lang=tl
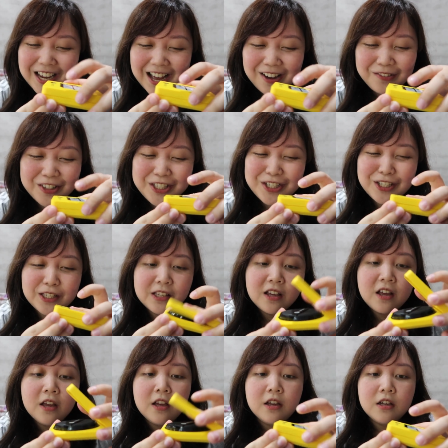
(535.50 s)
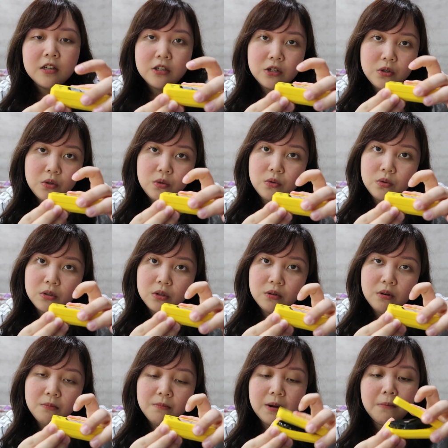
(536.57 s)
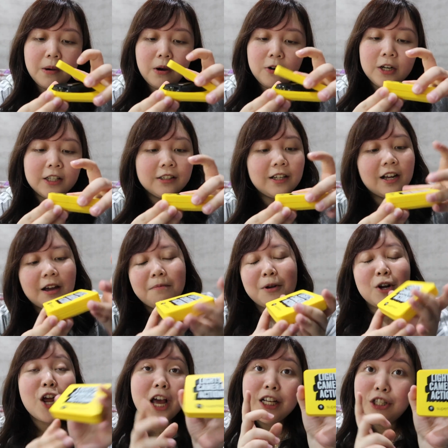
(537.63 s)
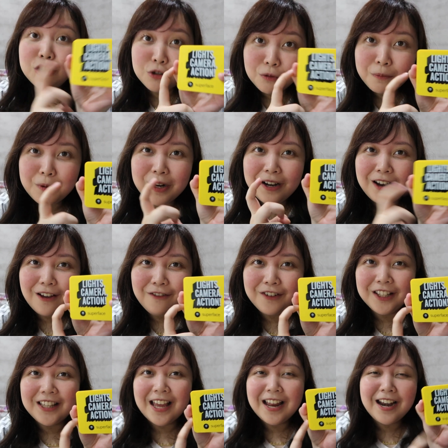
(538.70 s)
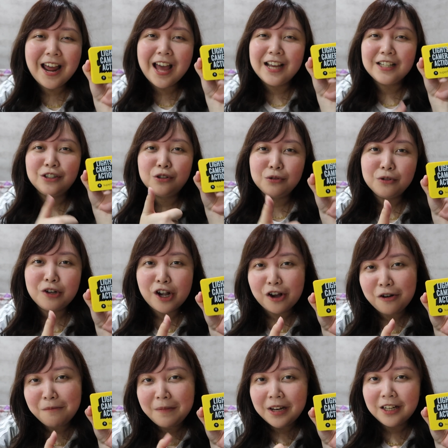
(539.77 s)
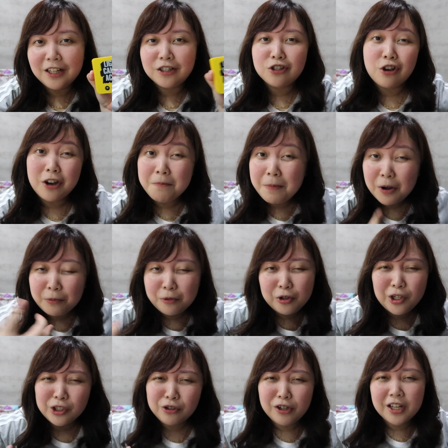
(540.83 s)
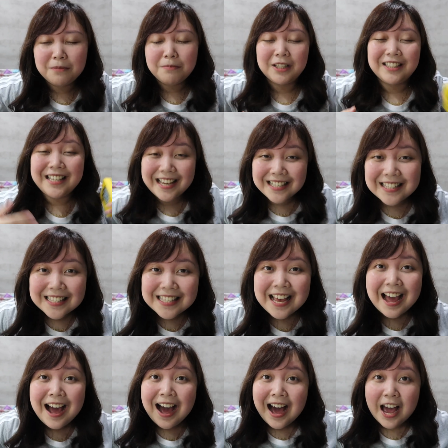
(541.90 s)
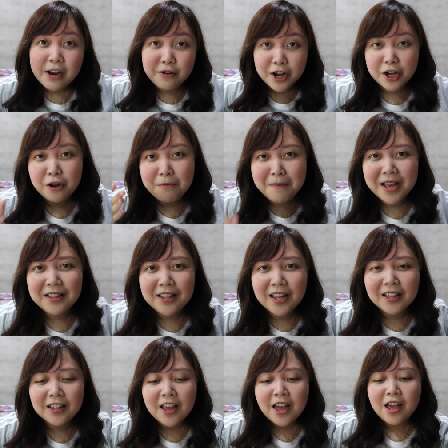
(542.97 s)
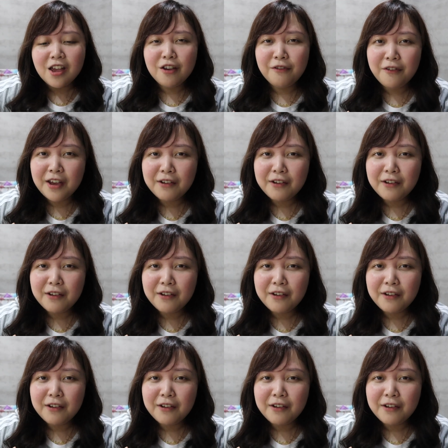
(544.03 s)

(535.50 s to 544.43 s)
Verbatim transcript: siya, which is medyo siguro ang babaw ko na talaga. Pero I super love it and I do recommend it. Sorry pa ulit-ulit but yes, I recommend it. If